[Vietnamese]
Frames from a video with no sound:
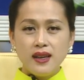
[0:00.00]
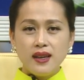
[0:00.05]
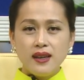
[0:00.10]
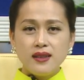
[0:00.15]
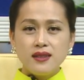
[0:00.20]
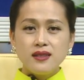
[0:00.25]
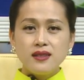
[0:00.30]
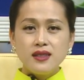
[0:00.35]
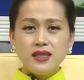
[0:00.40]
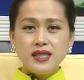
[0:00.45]

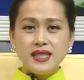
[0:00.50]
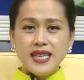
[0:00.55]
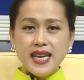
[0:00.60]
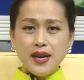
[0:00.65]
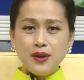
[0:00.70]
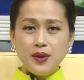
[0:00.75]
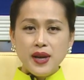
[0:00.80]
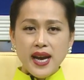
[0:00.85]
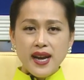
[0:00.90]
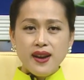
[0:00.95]
Người
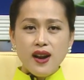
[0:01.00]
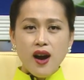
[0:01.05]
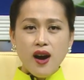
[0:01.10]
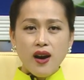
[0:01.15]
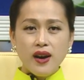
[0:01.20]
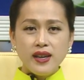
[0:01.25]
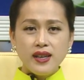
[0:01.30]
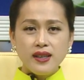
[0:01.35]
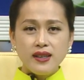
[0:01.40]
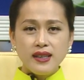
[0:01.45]
chèo ghe
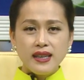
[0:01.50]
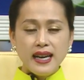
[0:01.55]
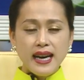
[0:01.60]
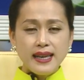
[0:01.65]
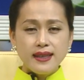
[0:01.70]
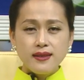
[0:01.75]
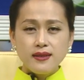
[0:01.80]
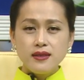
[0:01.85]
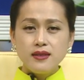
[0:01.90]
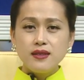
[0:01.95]
đói,
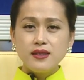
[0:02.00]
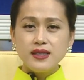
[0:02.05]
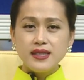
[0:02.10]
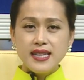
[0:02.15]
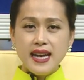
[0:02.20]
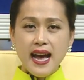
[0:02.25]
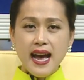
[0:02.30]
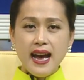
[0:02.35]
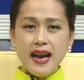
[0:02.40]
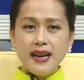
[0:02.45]
khách đường
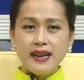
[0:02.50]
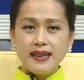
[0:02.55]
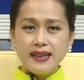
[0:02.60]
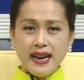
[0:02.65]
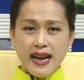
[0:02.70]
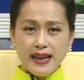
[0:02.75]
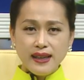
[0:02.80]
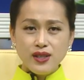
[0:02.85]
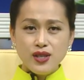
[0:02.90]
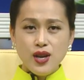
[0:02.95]
xa,
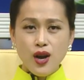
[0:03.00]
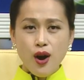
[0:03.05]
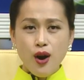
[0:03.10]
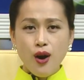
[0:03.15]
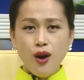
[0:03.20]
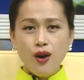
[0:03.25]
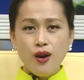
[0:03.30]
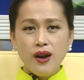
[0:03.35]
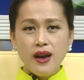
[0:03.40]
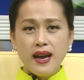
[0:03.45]
nắng
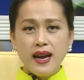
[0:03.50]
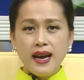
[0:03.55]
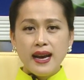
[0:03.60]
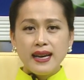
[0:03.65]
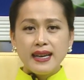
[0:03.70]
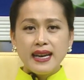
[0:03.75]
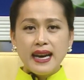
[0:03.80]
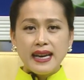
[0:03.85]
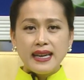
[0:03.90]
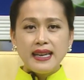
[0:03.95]
gió,
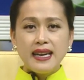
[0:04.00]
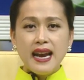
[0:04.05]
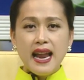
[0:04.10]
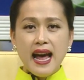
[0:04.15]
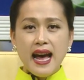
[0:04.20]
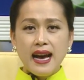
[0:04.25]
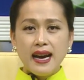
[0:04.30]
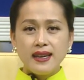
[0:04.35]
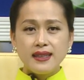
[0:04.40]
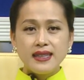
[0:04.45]
cảnh
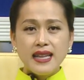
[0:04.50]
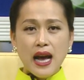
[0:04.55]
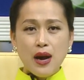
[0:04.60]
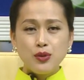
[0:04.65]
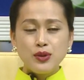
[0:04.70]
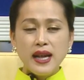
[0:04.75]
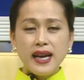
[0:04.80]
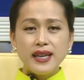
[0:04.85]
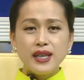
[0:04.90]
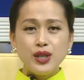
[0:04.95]
lạ tạo
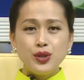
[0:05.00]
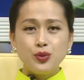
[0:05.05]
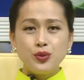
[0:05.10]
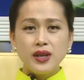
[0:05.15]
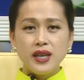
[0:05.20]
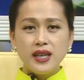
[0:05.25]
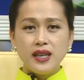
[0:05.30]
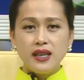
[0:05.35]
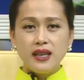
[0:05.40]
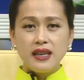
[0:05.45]
thành điều
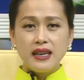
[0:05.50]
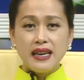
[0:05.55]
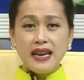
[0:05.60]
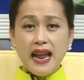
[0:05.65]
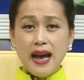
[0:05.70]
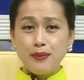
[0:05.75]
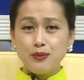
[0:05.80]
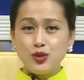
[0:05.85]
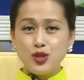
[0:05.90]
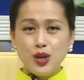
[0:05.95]
kiện
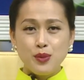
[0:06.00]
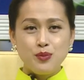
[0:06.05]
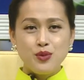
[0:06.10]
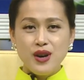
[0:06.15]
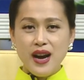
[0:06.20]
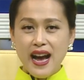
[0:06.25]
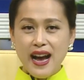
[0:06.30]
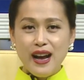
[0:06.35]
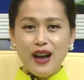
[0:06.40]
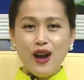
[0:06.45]
làm cho bữa
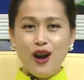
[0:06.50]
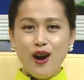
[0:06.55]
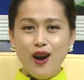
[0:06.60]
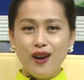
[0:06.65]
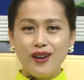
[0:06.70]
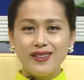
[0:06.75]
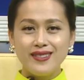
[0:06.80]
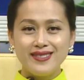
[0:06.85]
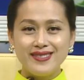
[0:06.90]
ăn ngon.